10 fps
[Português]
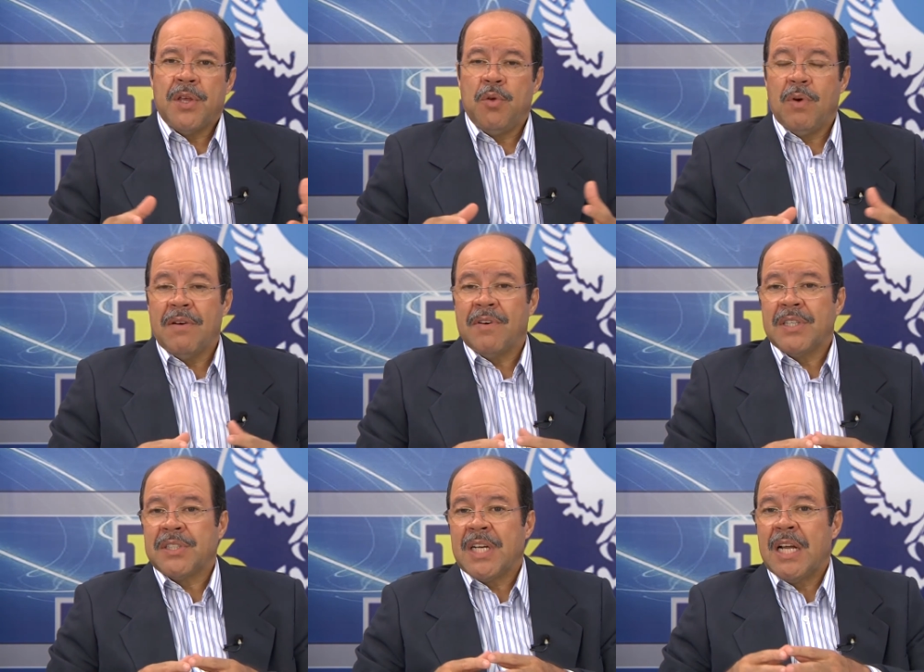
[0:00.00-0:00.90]
e o
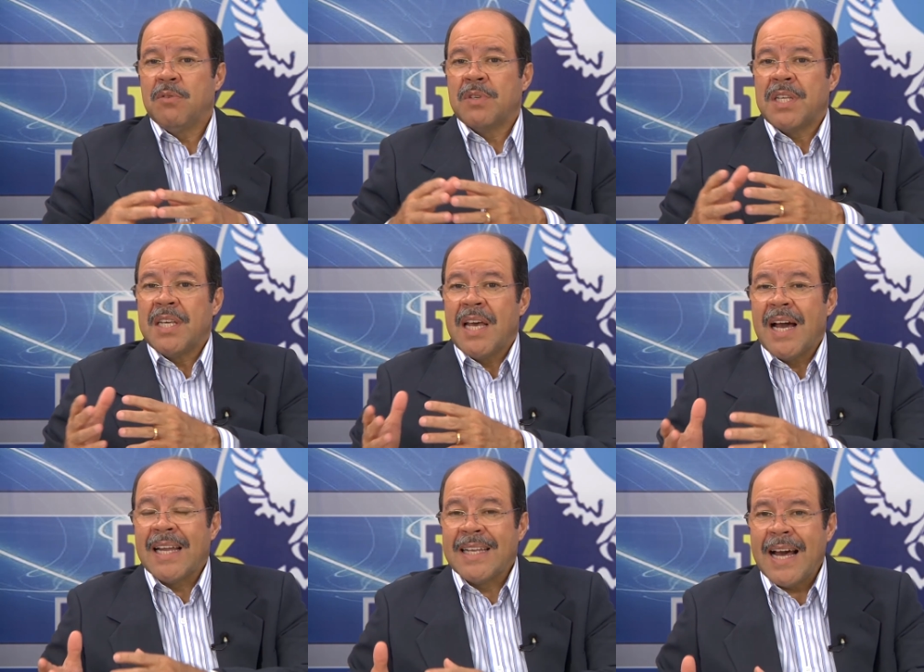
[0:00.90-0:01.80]
evangelho que é
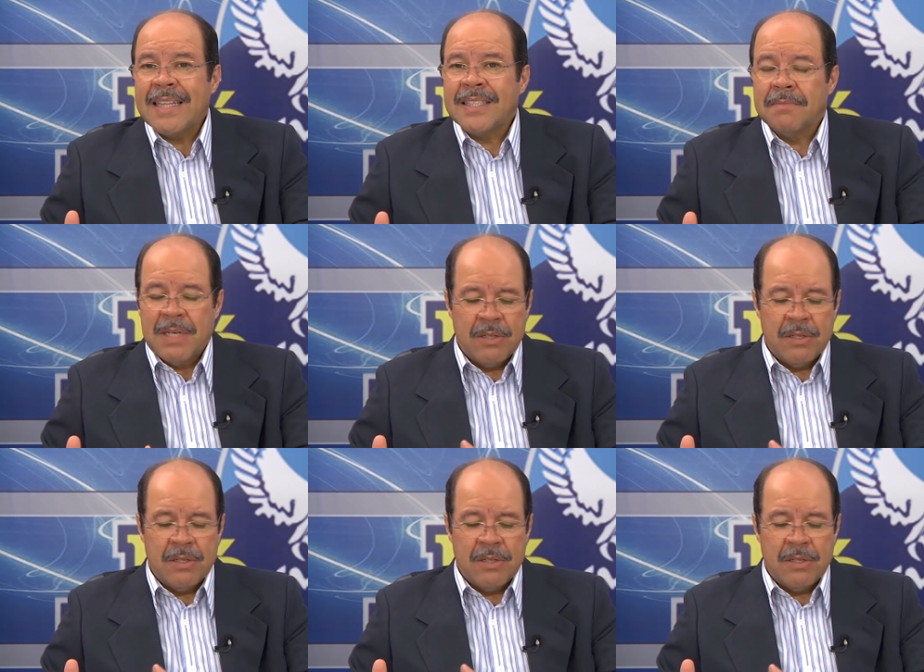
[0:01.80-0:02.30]
anátema,